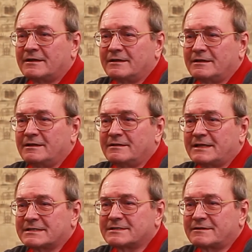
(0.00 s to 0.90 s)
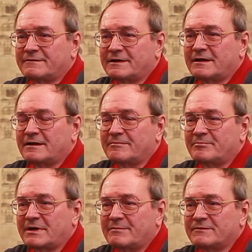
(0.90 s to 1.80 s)
i na serwerach
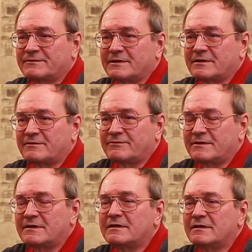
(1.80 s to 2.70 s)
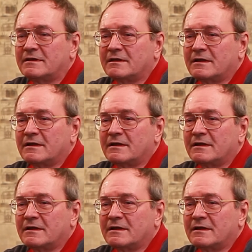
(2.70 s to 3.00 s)
mamy w tej chwili